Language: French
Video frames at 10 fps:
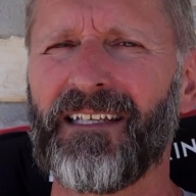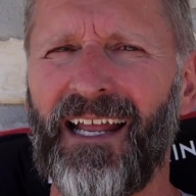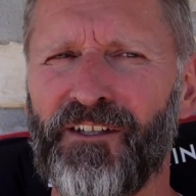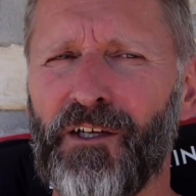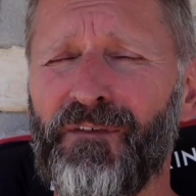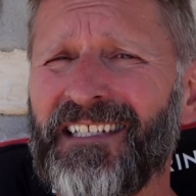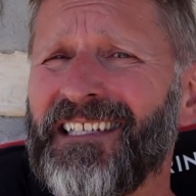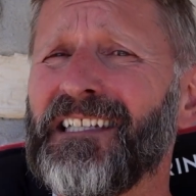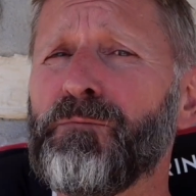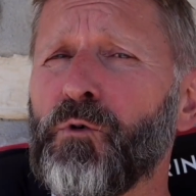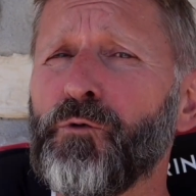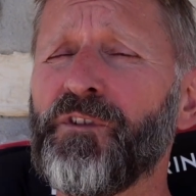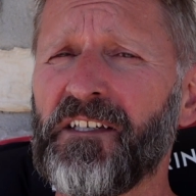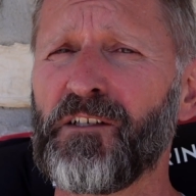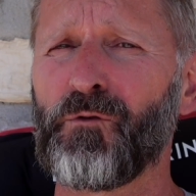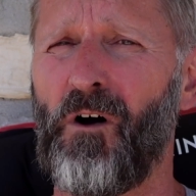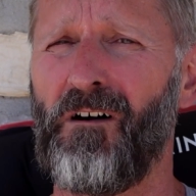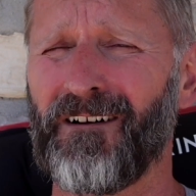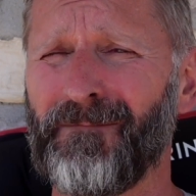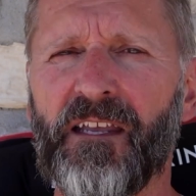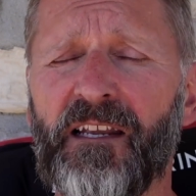elle devait céder beaucoup de territoires